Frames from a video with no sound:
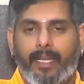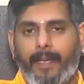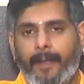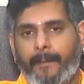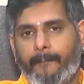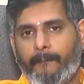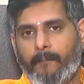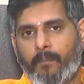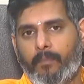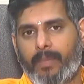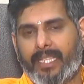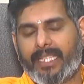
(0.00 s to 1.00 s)
ஆனால்
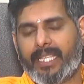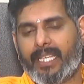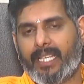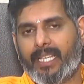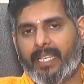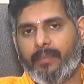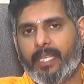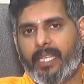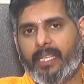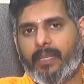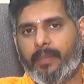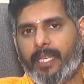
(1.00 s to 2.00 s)
மந்திரங்கள்
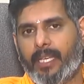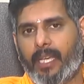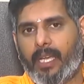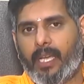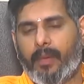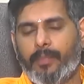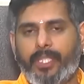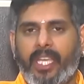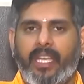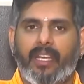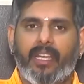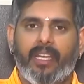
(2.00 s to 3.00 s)
எப்படி இருக்குது அப்படின்னா
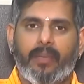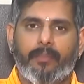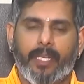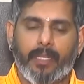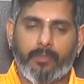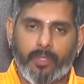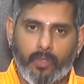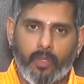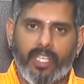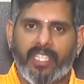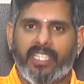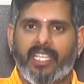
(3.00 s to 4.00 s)
அபிஷேகங்கள்லாம் பண்ணும்போது
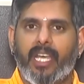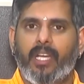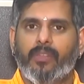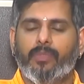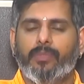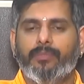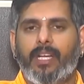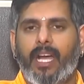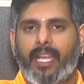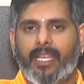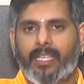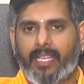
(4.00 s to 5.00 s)
குழந்தையாகவும்
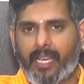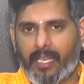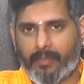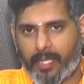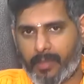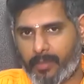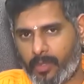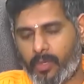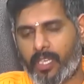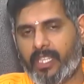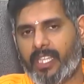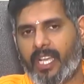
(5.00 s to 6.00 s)
அலங்காரம் பண்ணும்போது
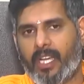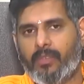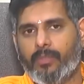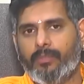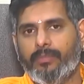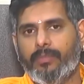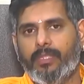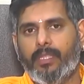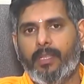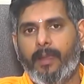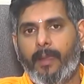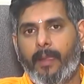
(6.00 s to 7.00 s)
குழந்தையாகவும்
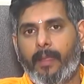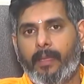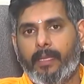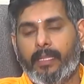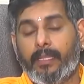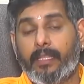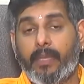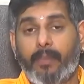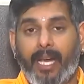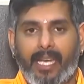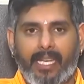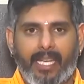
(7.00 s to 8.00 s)

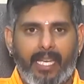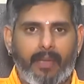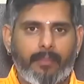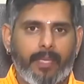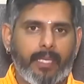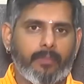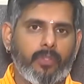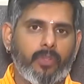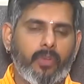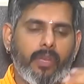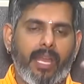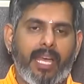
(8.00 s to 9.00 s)
தீபாரண காண்பிக்கும்
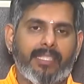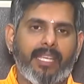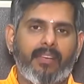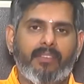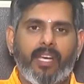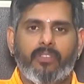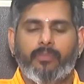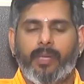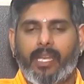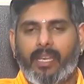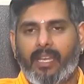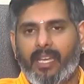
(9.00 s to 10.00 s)
போது ஒரு
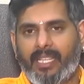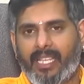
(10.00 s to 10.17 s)
ராஜாவாகவும் மாறுற